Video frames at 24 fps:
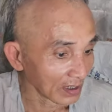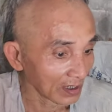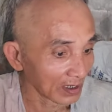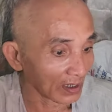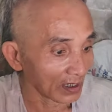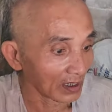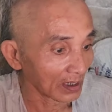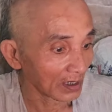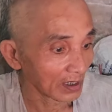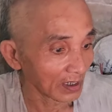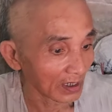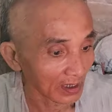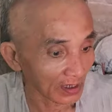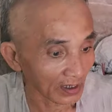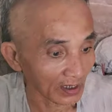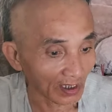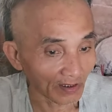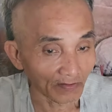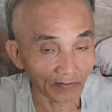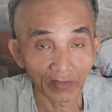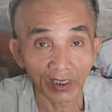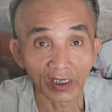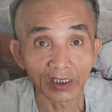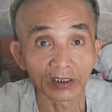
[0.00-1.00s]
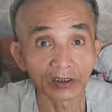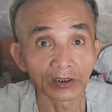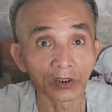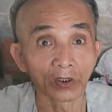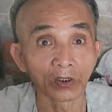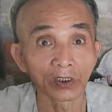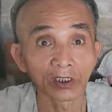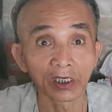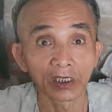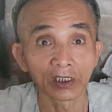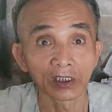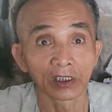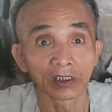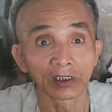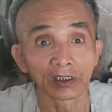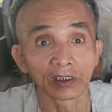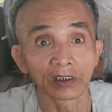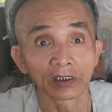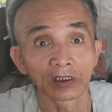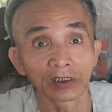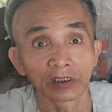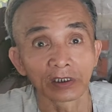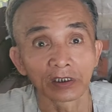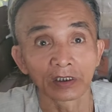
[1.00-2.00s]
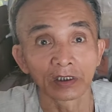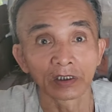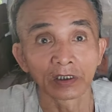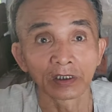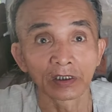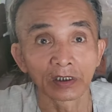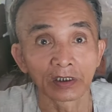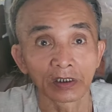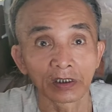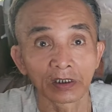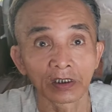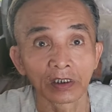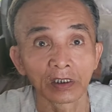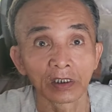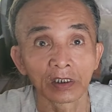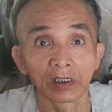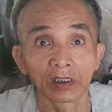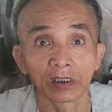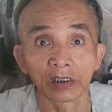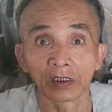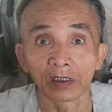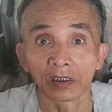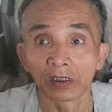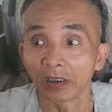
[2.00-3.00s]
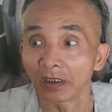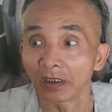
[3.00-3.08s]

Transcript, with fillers: à, năm mấy tuổi rồi năm mươi mấy chú nhớ không